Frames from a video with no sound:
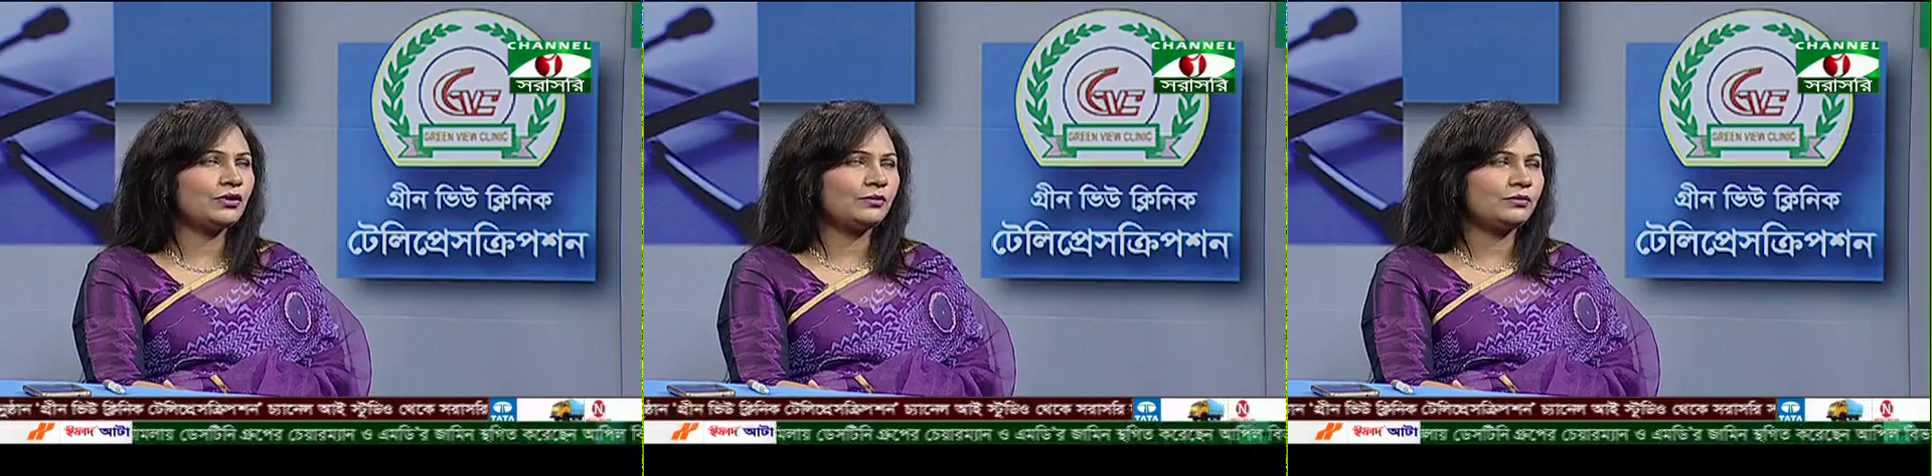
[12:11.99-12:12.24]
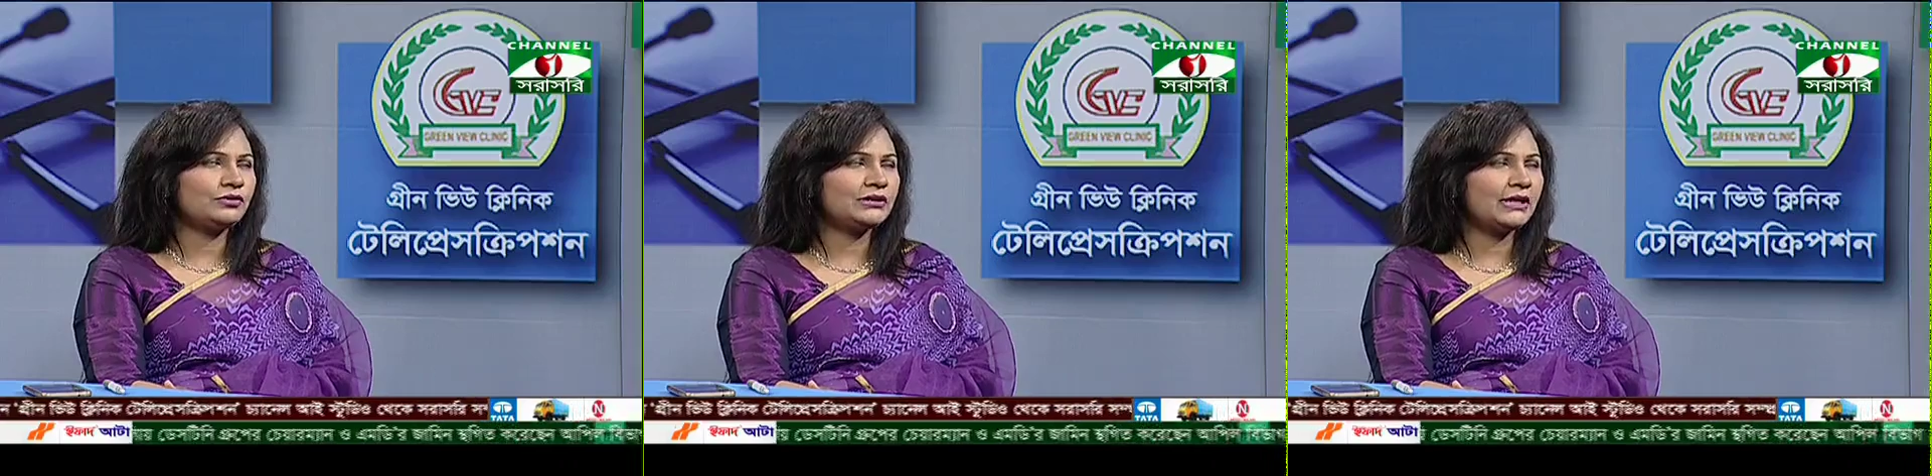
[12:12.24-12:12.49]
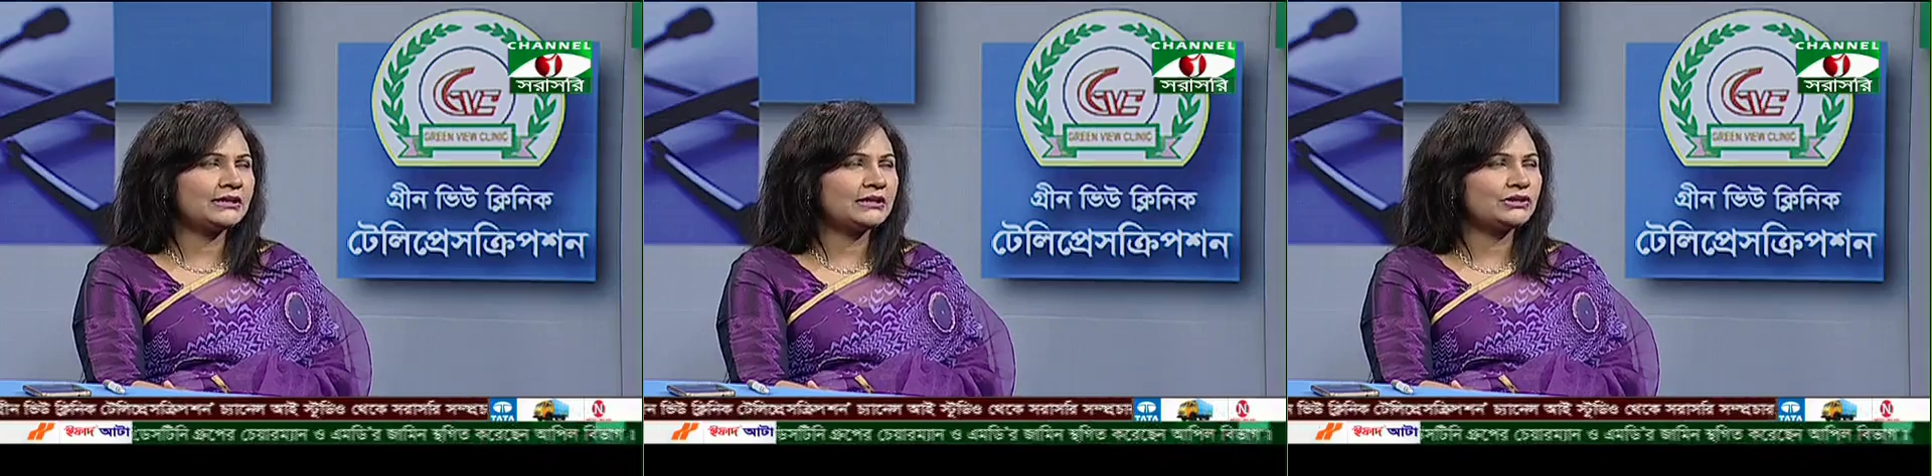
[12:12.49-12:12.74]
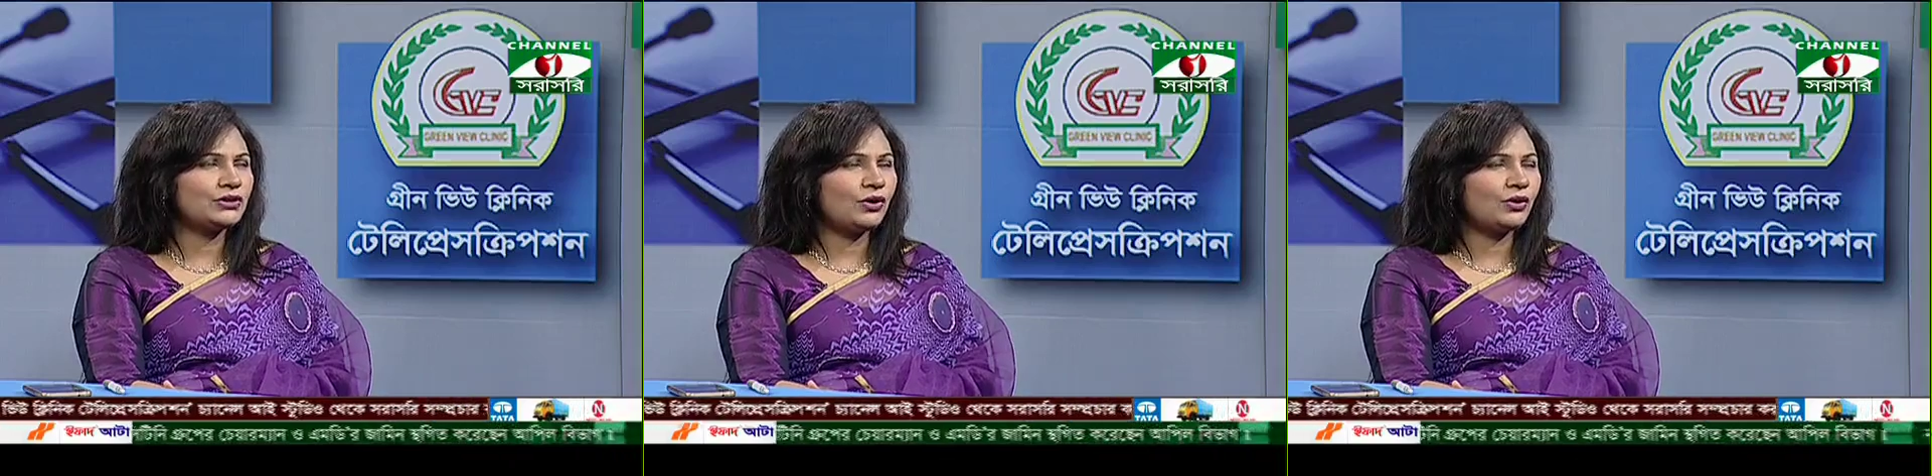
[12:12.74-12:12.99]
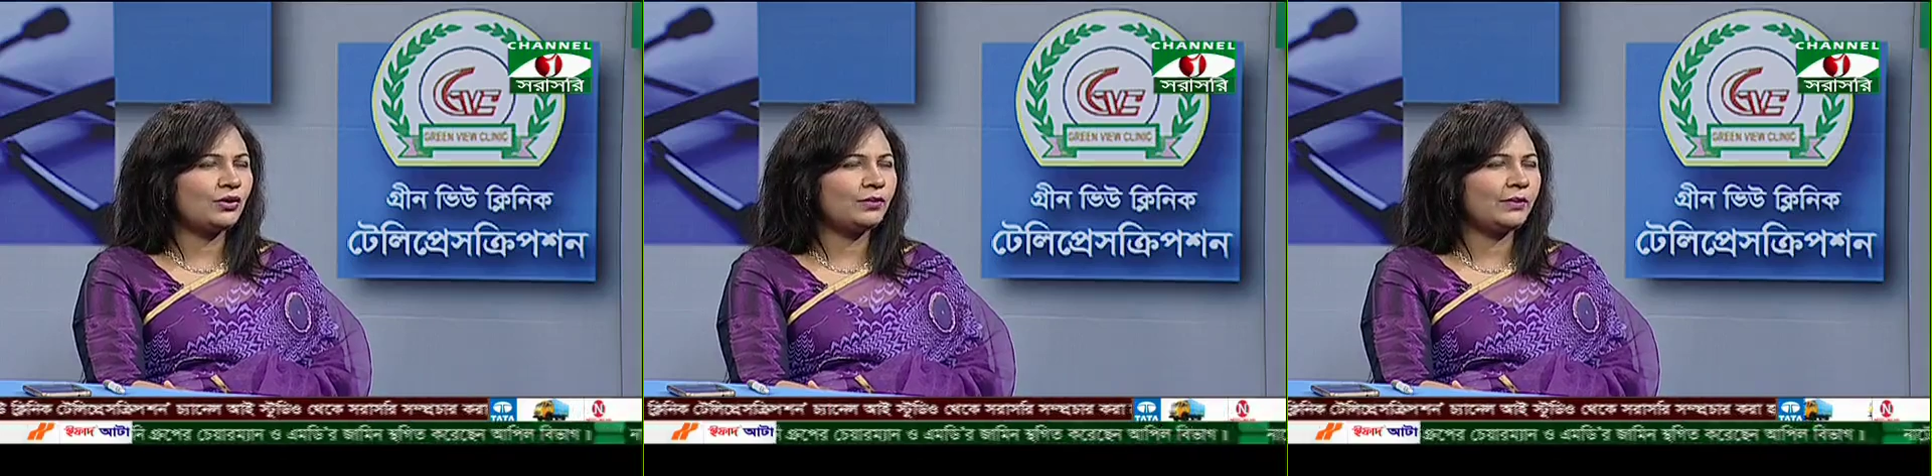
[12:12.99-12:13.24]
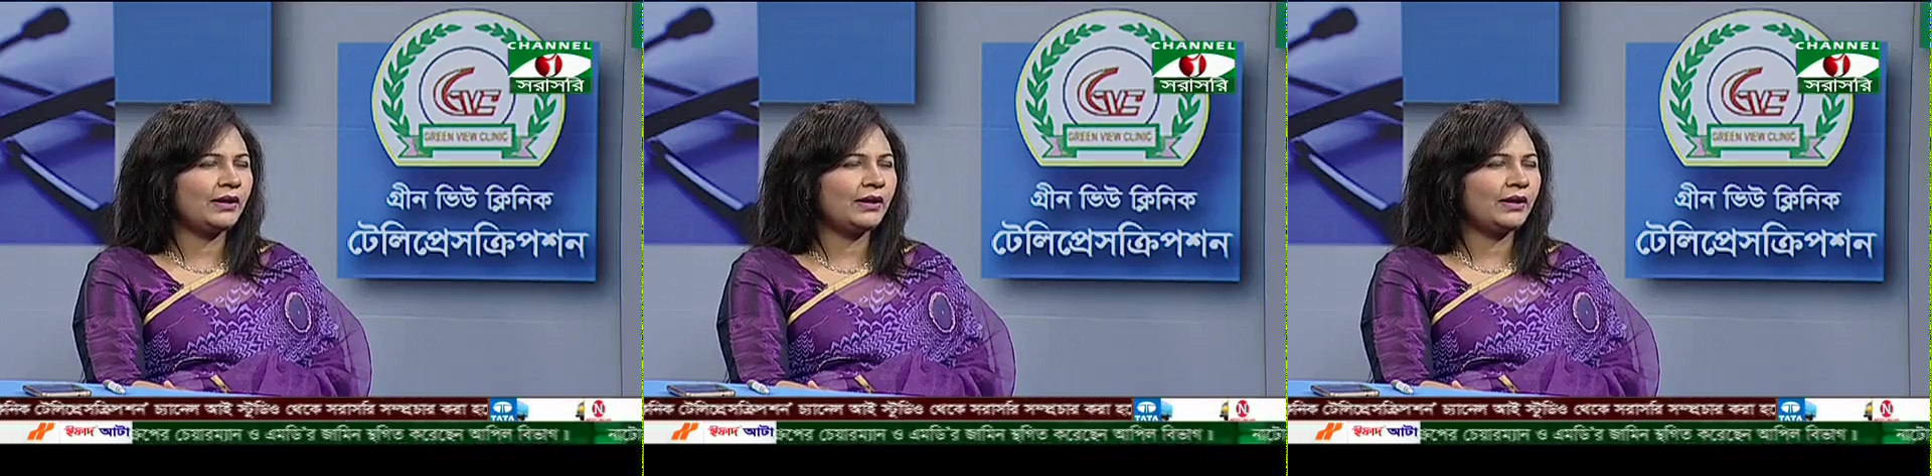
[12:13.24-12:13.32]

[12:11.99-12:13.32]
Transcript: সমস্যা আছে জ্বর